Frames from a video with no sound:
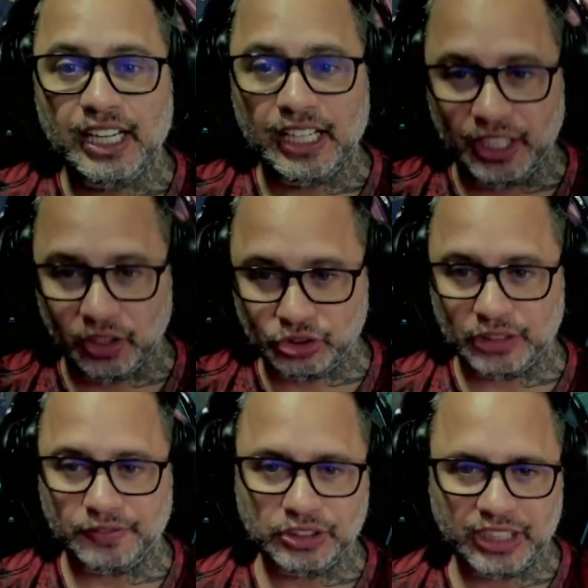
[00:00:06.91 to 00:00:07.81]
Eu
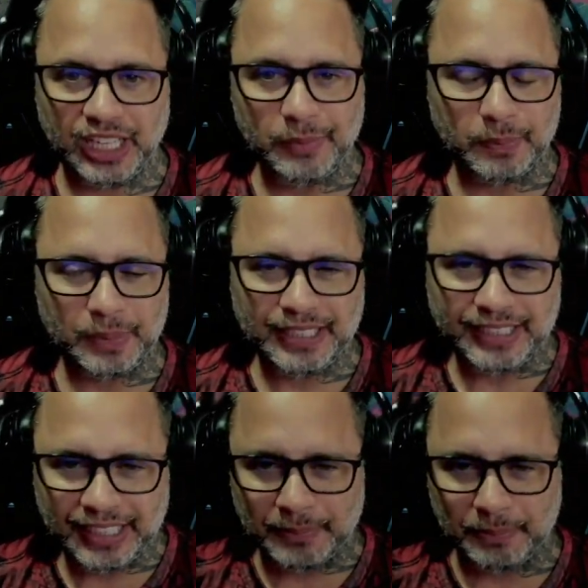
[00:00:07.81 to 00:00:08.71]
já fiz gameplay
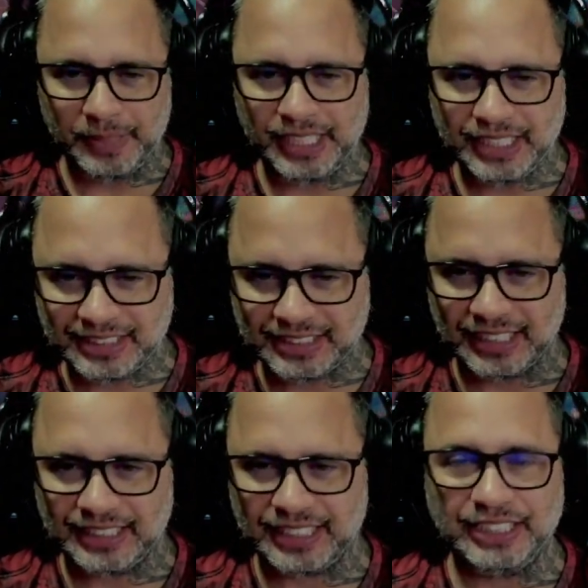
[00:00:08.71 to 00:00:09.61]
dele meses
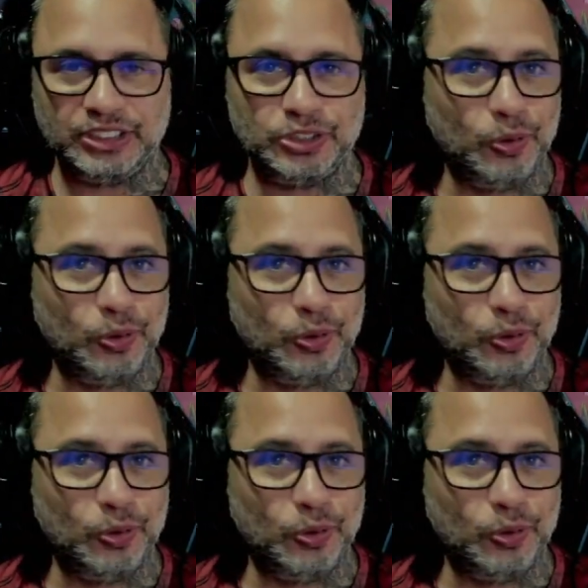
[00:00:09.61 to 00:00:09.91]
atrás.